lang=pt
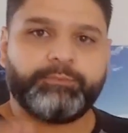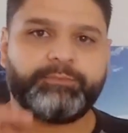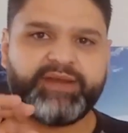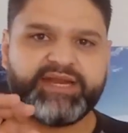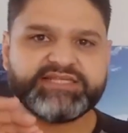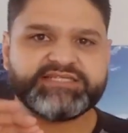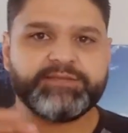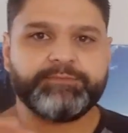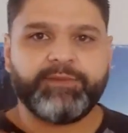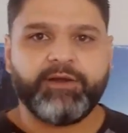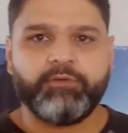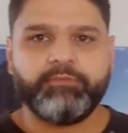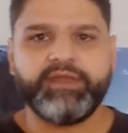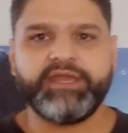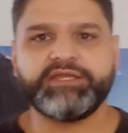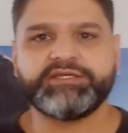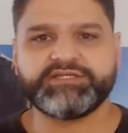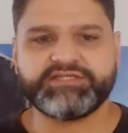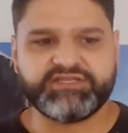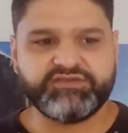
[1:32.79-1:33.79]

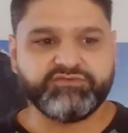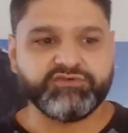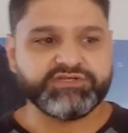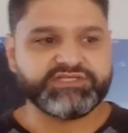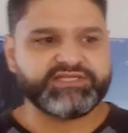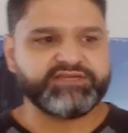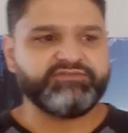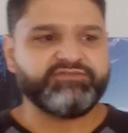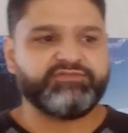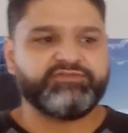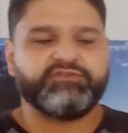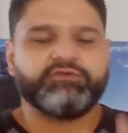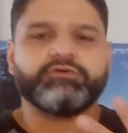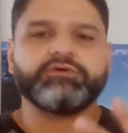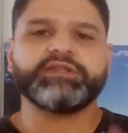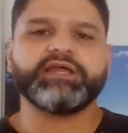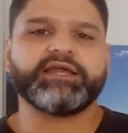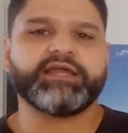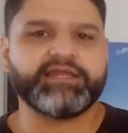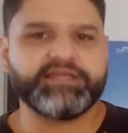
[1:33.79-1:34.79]
Principalmente se você
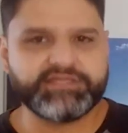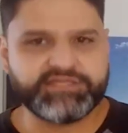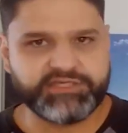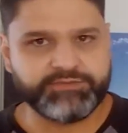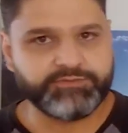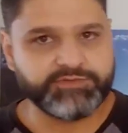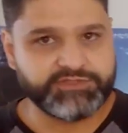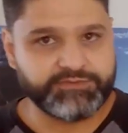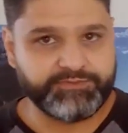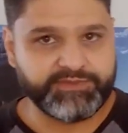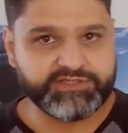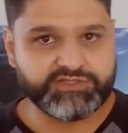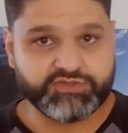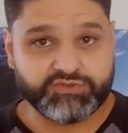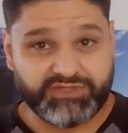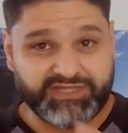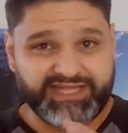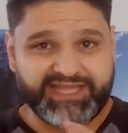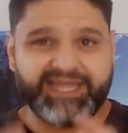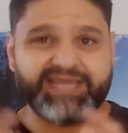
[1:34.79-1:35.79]
for daquele tipo de
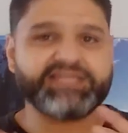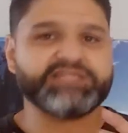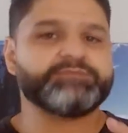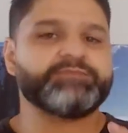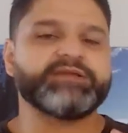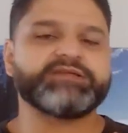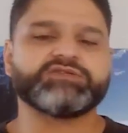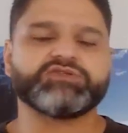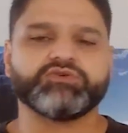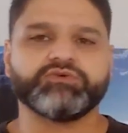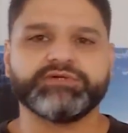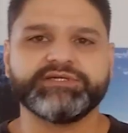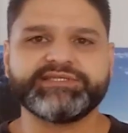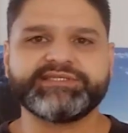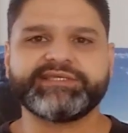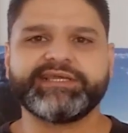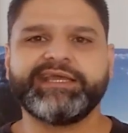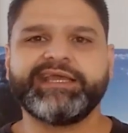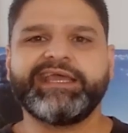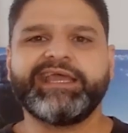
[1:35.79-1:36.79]
pessoa, daquelas
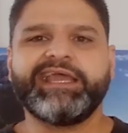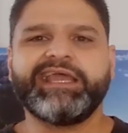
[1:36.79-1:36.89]
pessoas